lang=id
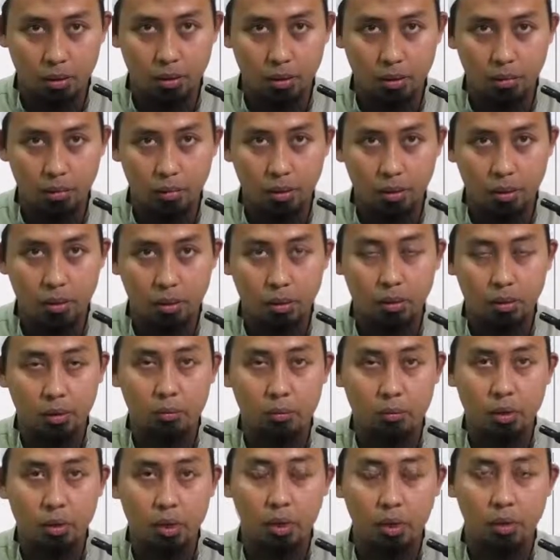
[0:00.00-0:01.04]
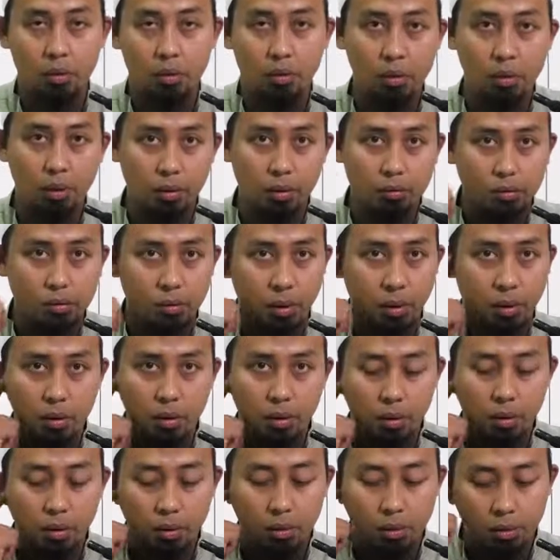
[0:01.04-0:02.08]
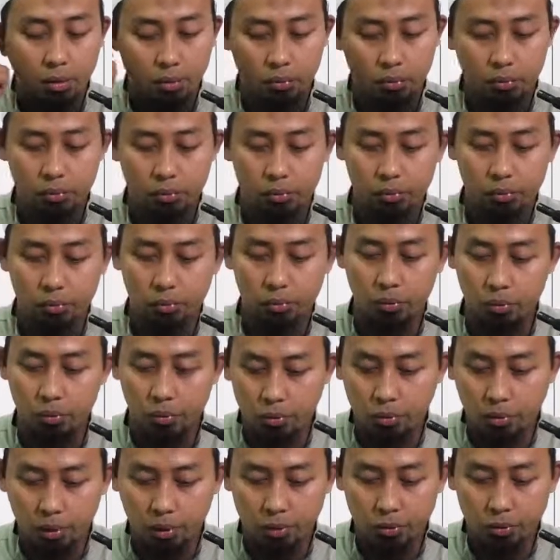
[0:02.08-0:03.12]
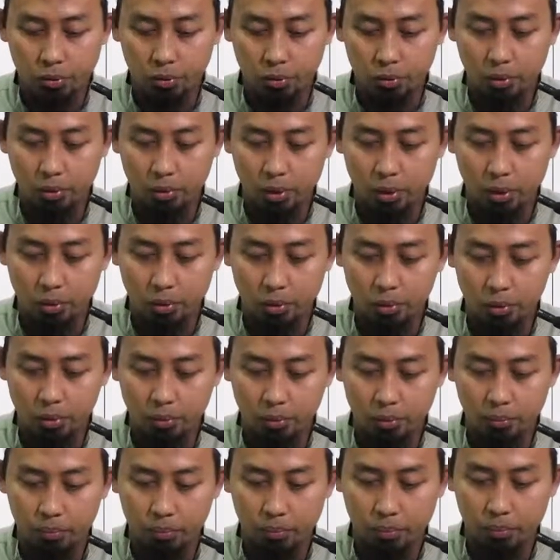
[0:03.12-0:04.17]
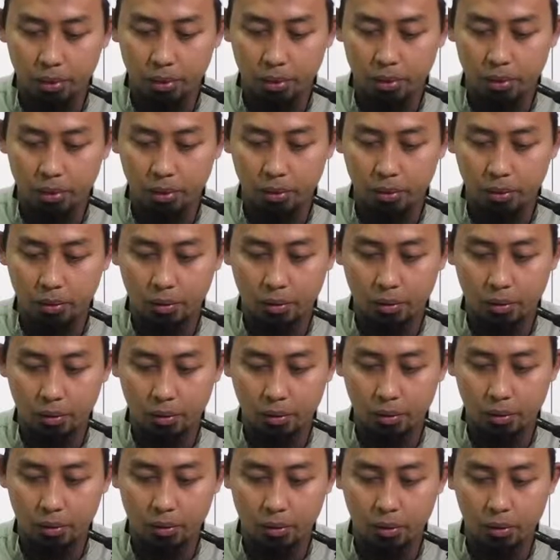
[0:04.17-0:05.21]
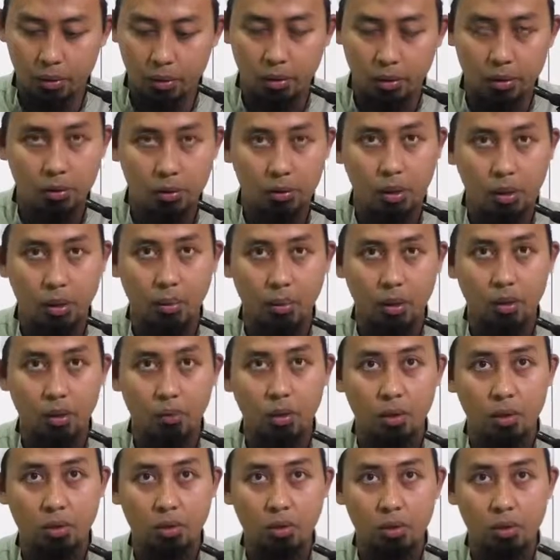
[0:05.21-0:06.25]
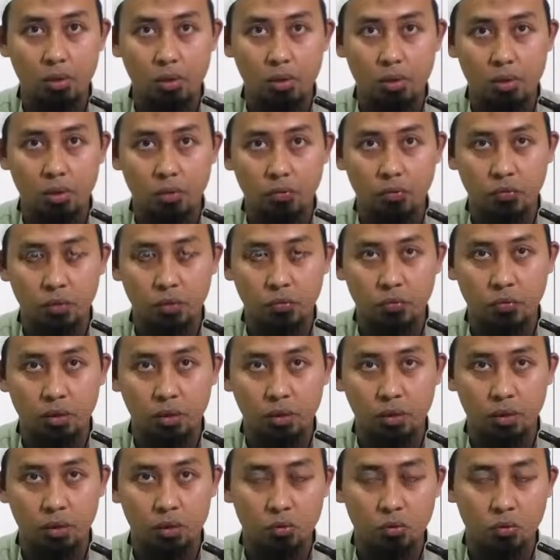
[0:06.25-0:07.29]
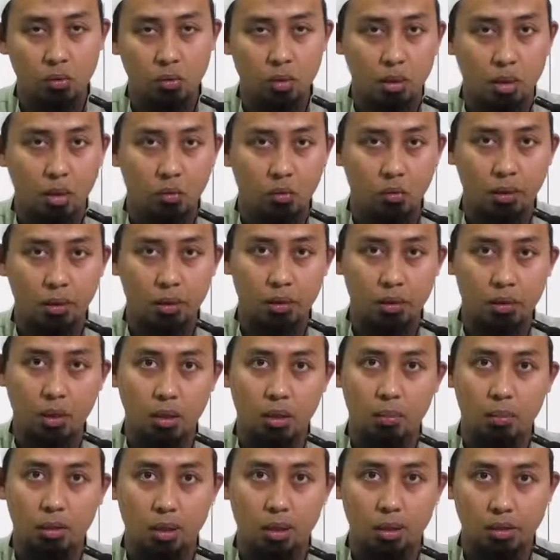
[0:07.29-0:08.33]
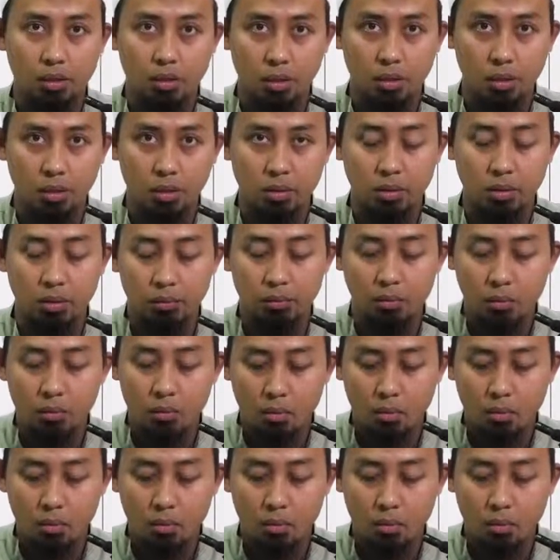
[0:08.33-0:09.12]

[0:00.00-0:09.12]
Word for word: diberikan kemudahan oleh Allah untuk melanjutkan pembahasan kita dari kitab Al-Wajiz fi Fiqh Sunnah wal Kitabil Aziz